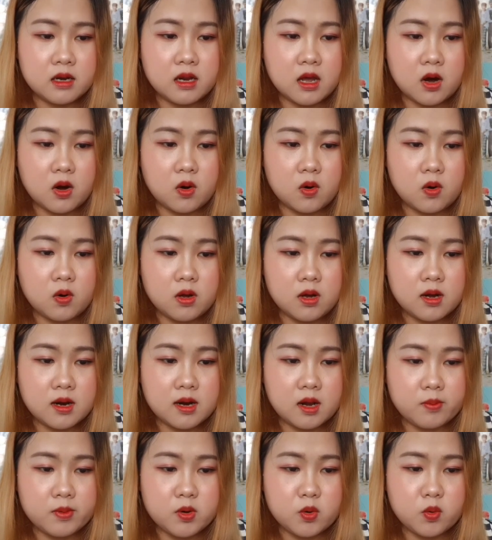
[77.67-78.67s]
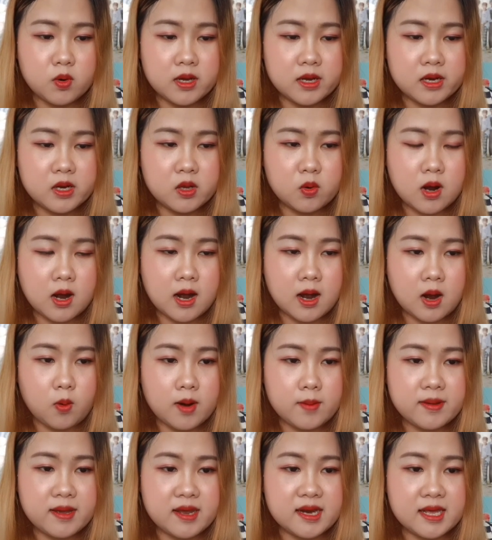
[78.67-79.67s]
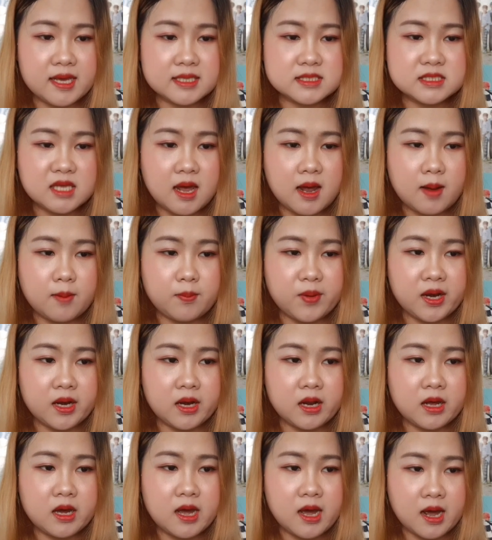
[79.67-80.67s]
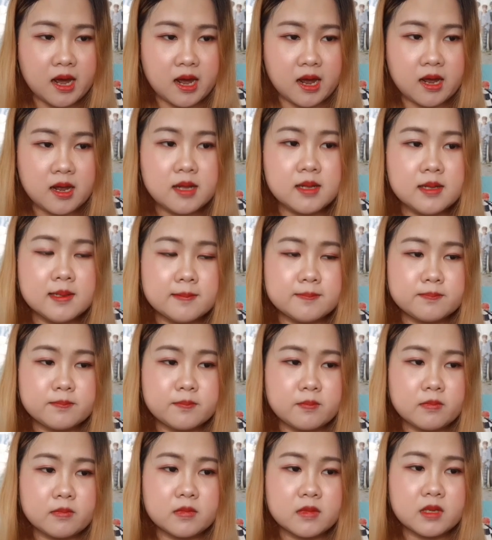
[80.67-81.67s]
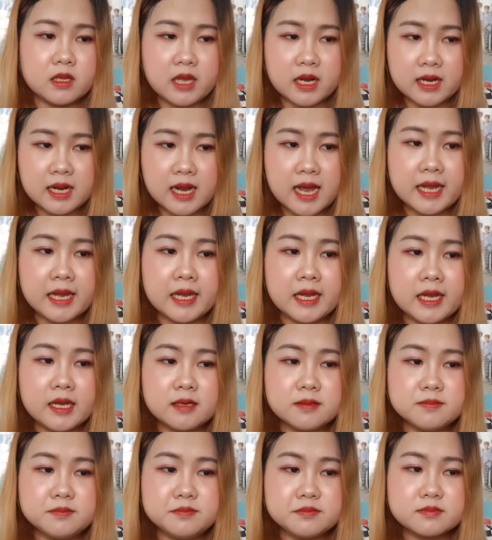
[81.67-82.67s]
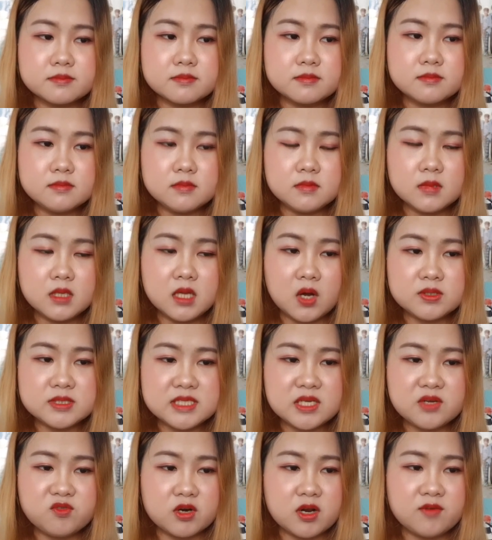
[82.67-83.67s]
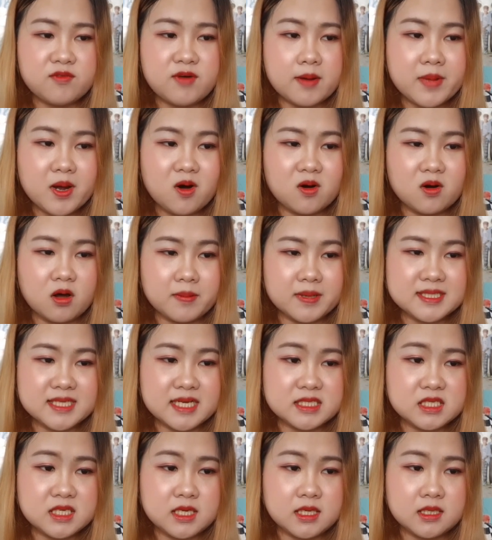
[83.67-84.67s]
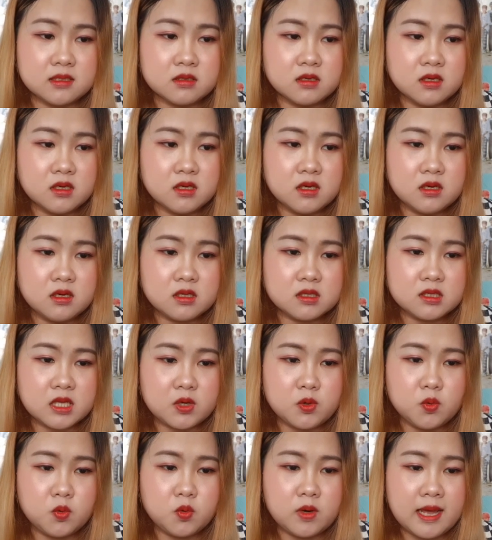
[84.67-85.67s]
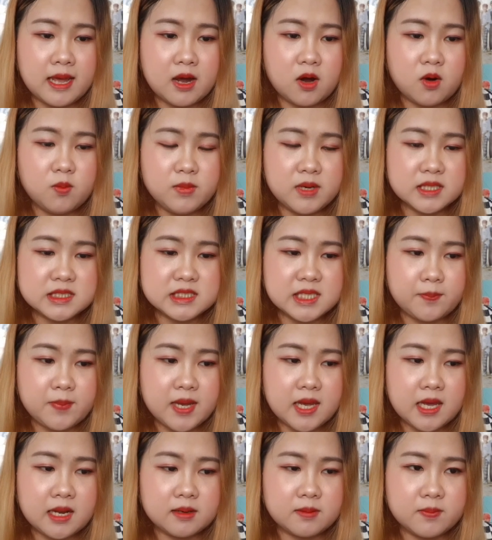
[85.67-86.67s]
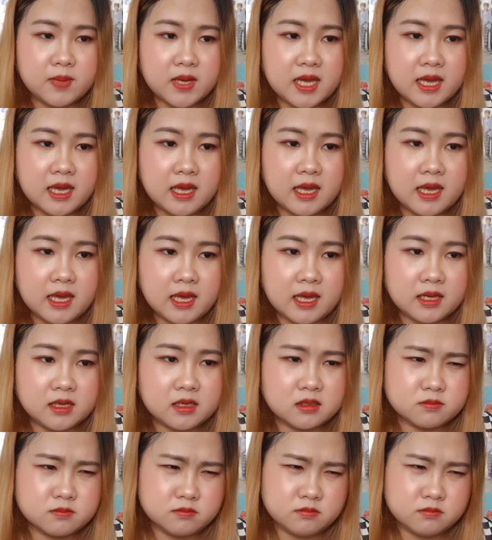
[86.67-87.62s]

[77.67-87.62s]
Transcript: เดี๋ยวเราไปดูเลยดีกว่า ว่าเพลงนี้จะเป็นเนื้อหายังไงเอาจริงฝนก็ฟังไม่ออกหรอกภาษาจีน แต่ดูแล้วเหมือนจะเป็นเพลง